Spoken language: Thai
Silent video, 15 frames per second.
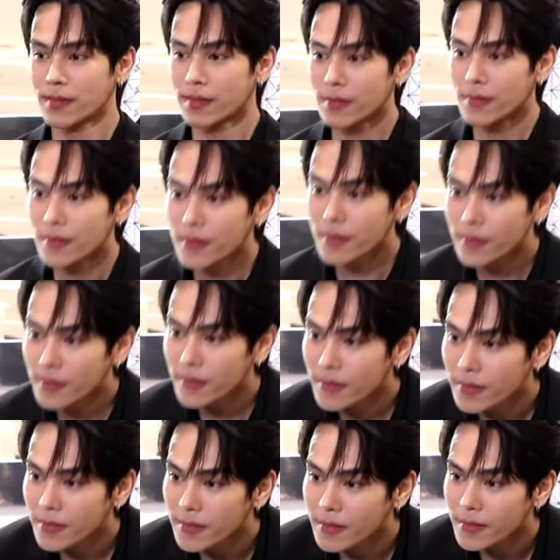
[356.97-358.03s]
งก
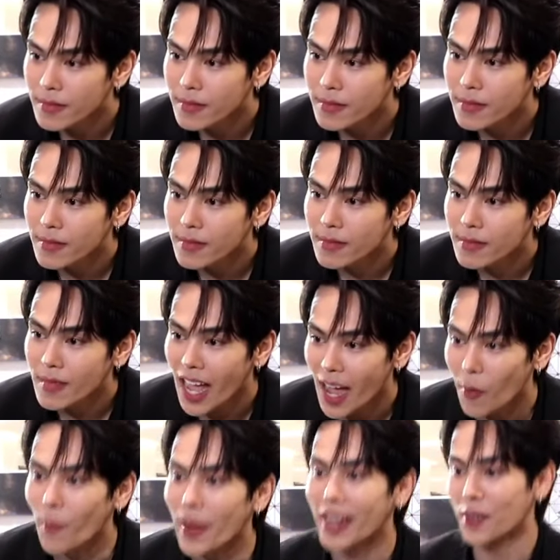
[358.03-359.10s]
ไปที่กอง
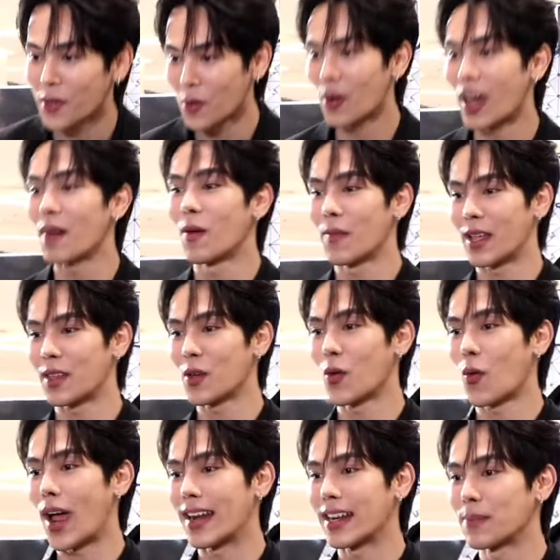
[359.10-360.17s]
อ่ะ ผมเห็นอยู่ครับ ผมเห็นอ
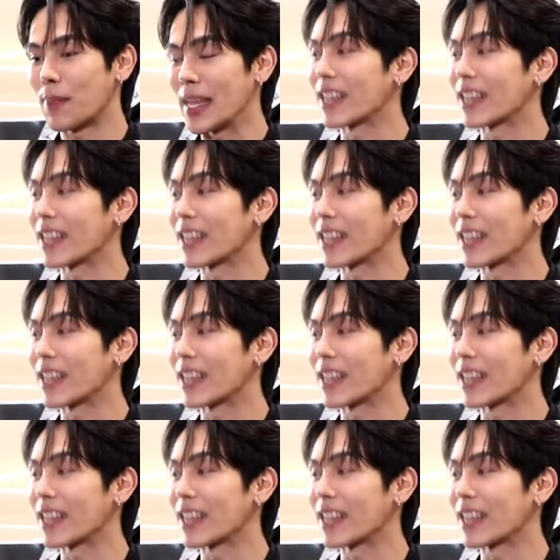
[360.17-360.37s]
ยู่วัน